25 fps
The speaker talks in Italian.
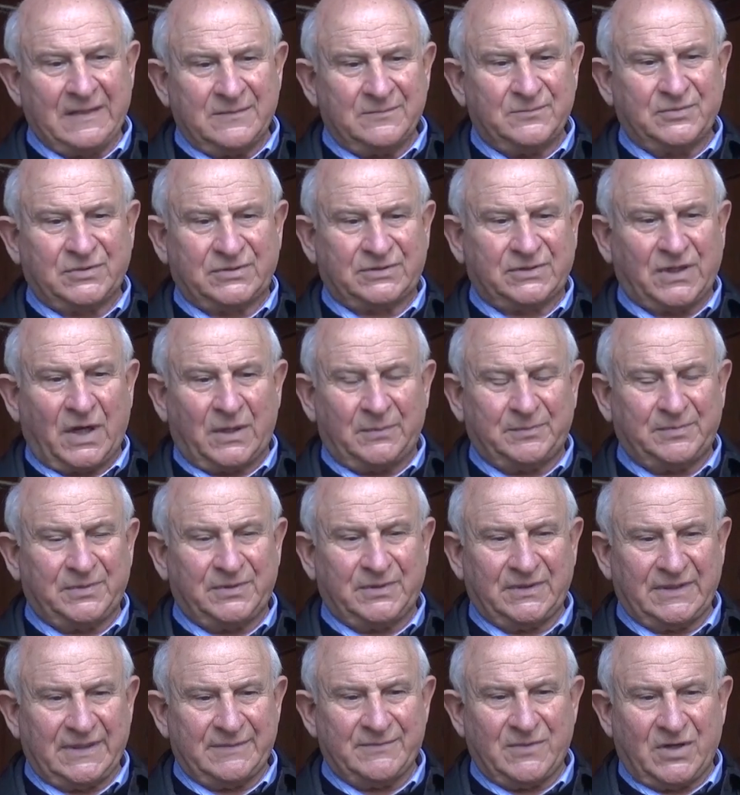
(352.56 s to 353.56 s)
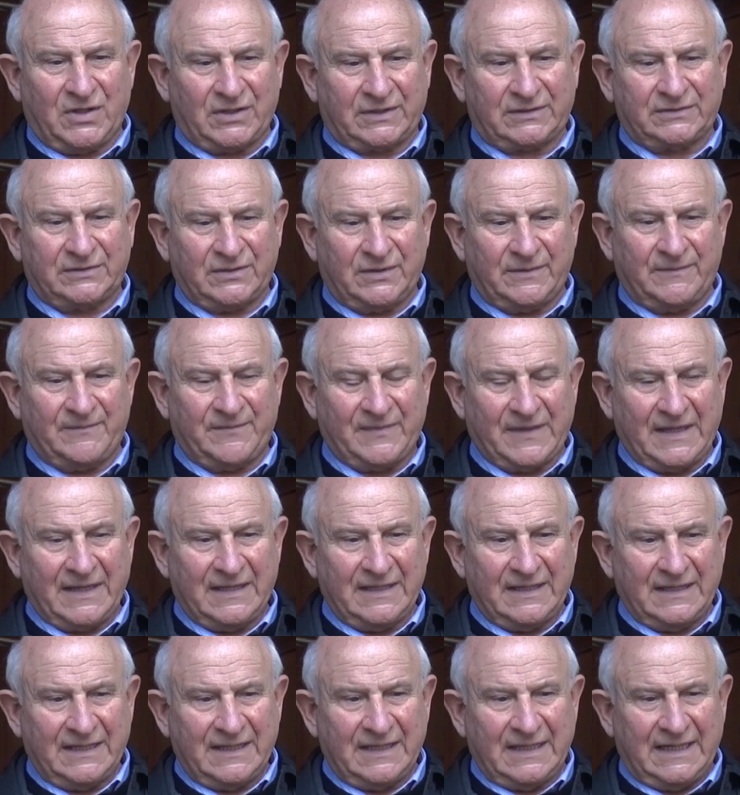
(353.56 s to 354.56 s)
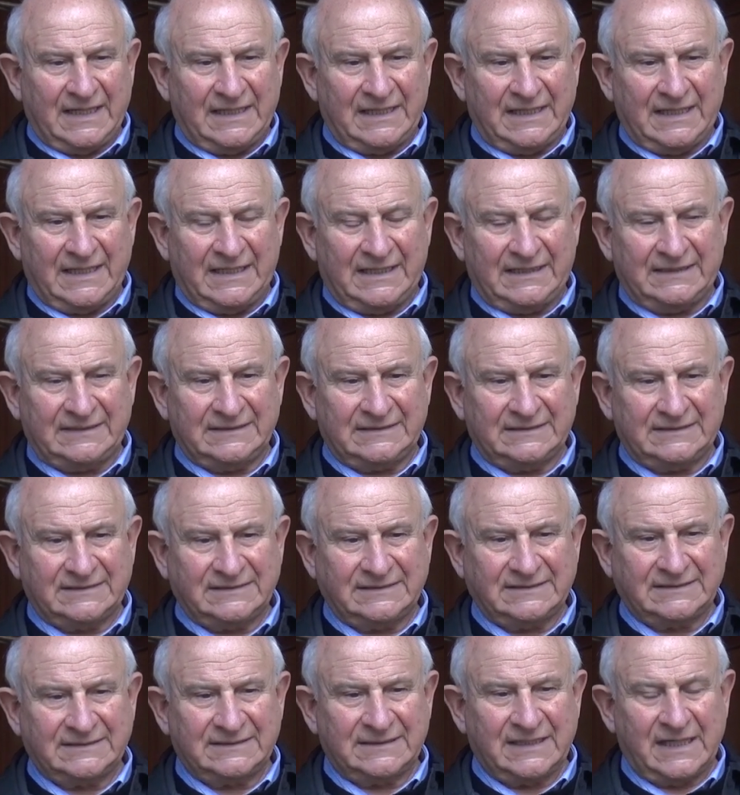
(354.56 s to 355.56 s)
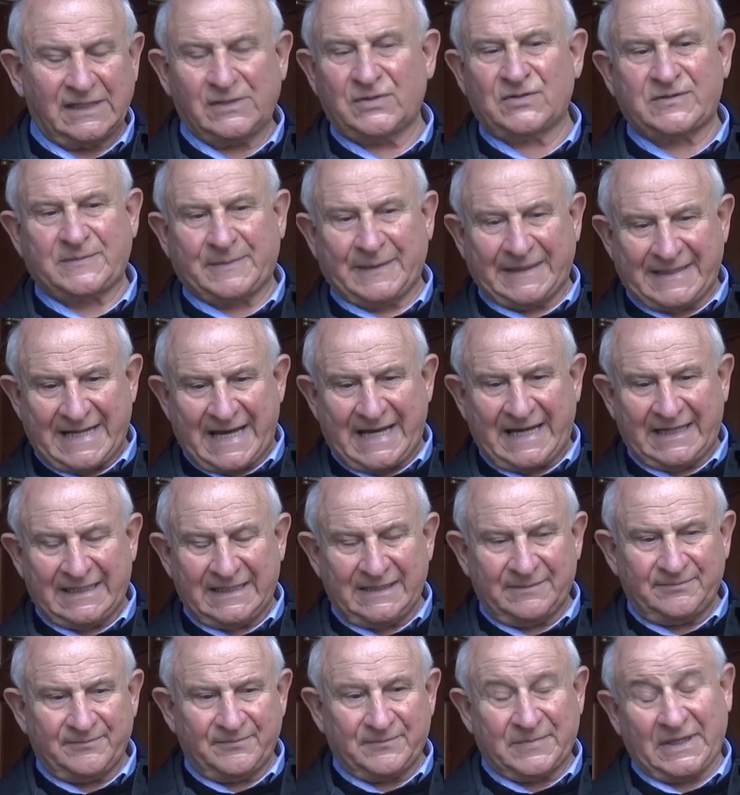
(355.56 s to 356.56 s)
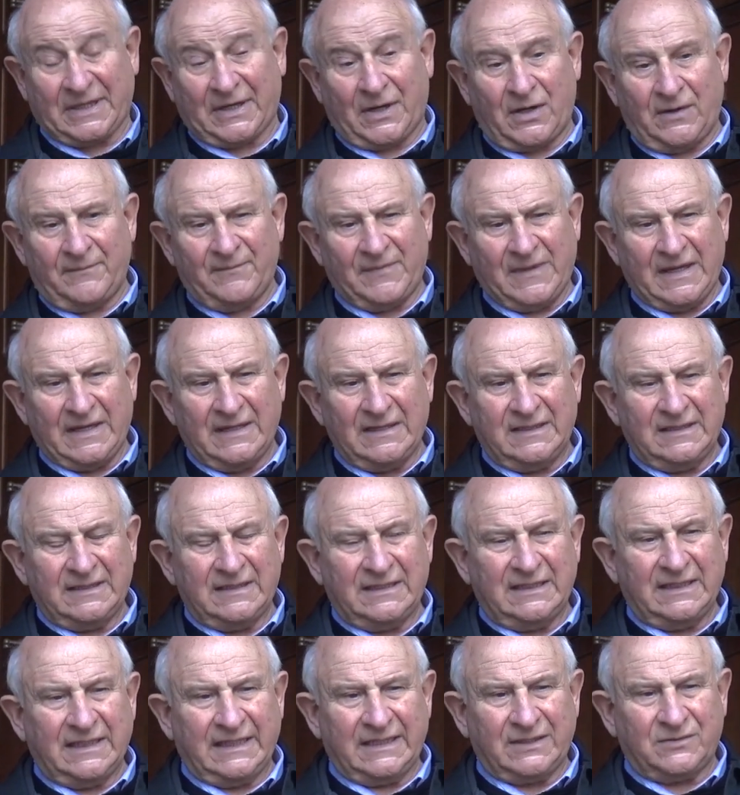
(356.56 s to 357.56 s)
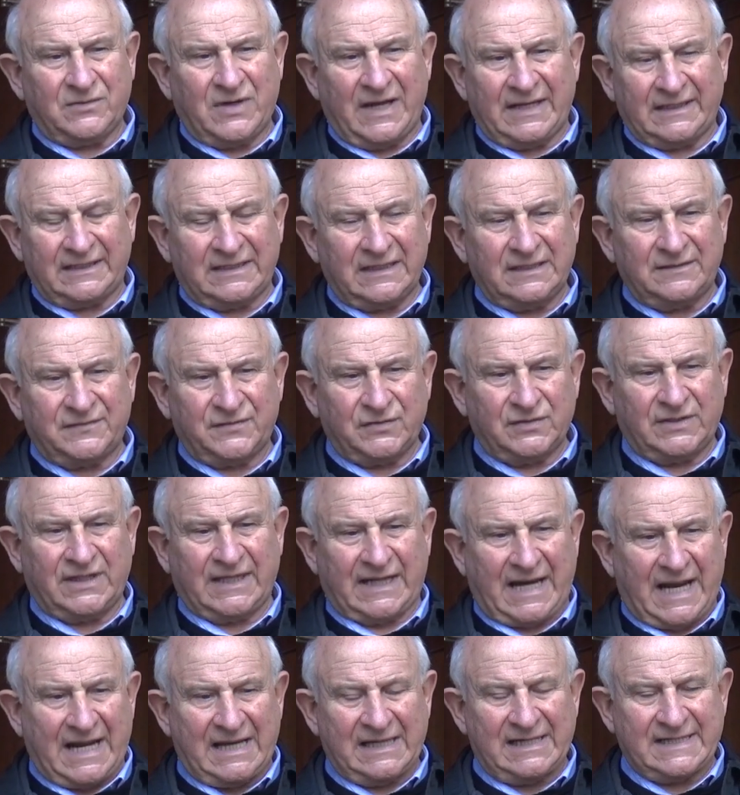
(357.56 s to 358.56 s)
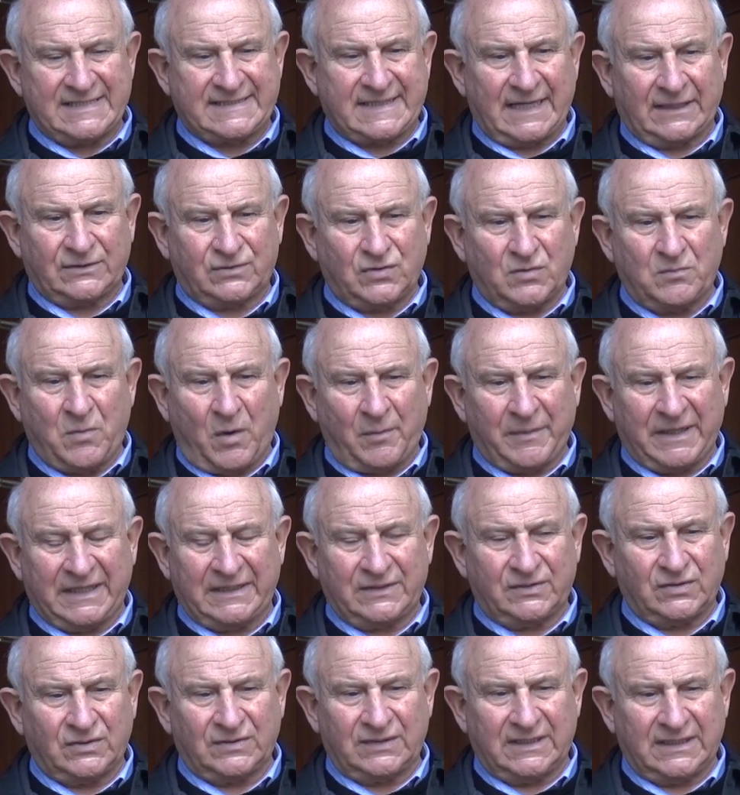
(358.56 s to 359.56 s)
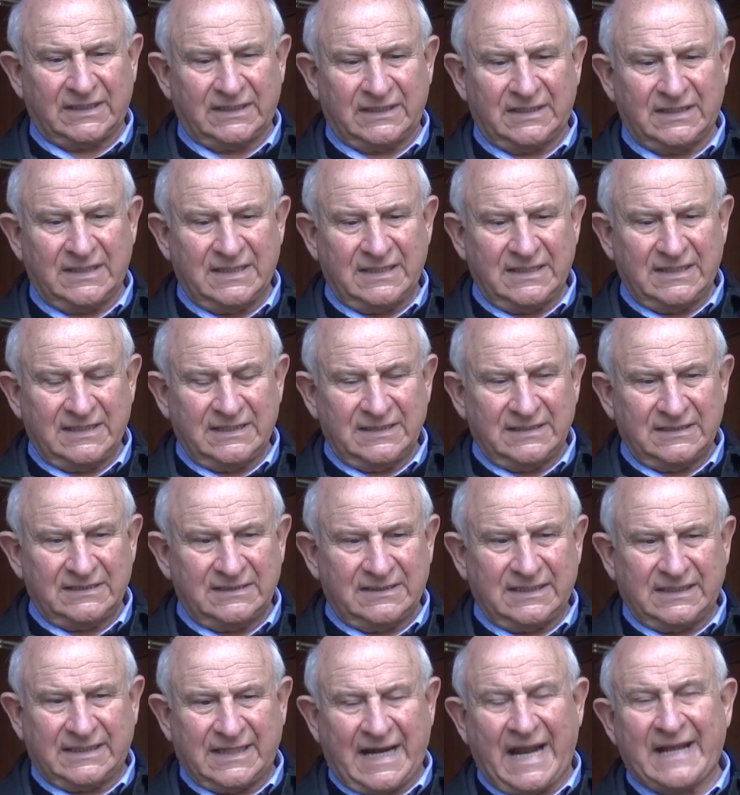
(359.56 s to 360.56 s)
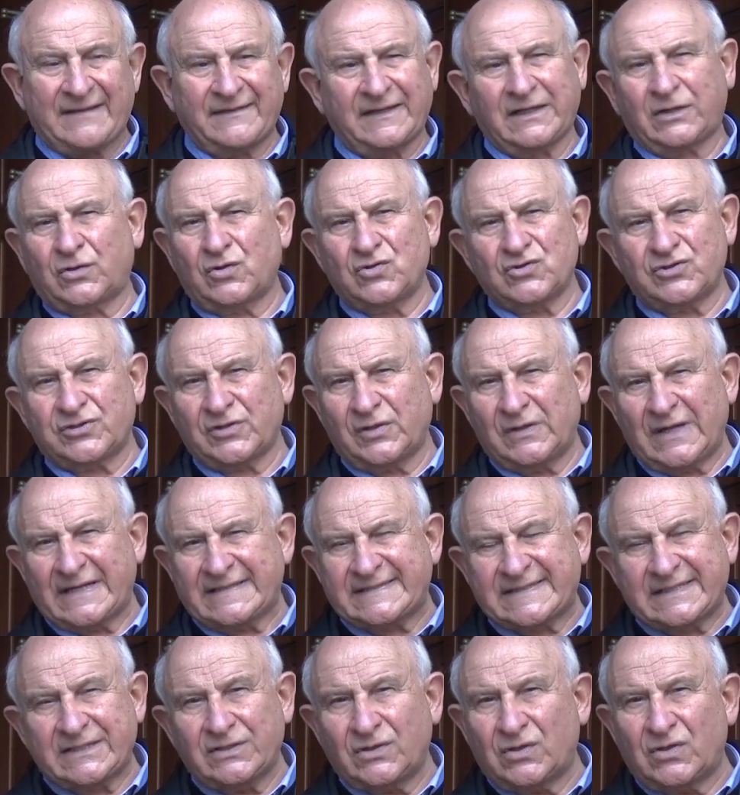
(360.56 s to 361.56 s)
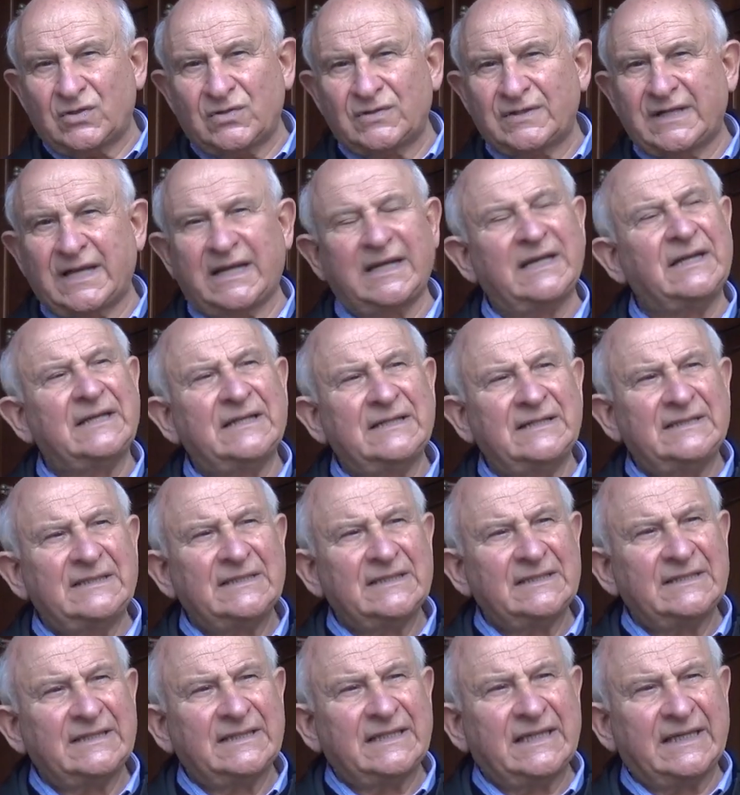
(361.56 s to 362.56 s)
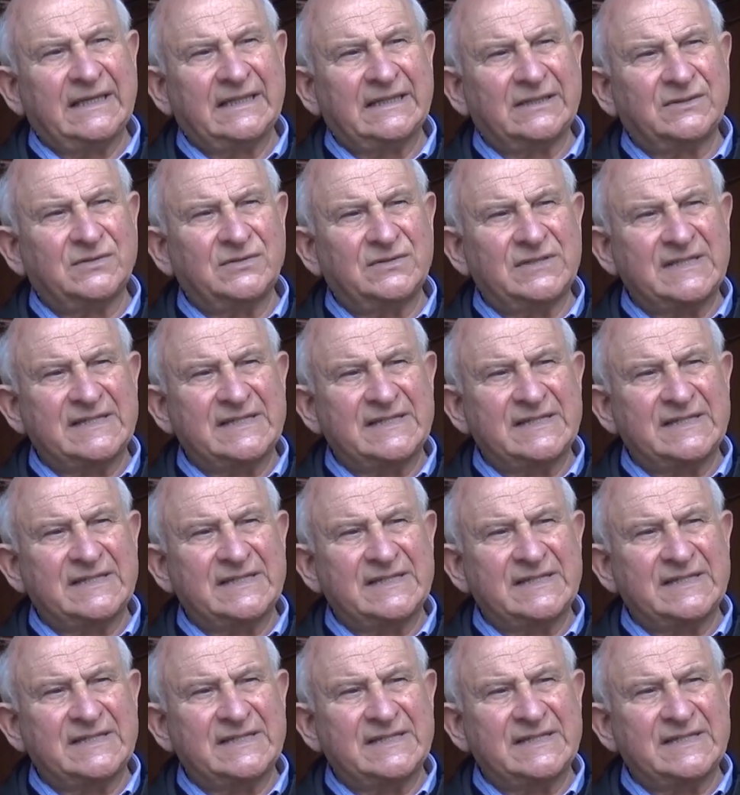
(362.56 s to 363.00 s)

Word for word: purtroppo è morto alla, all'ospedale. Però ecco, anche il funerale è stato un momento di, di grande consolazione ecco,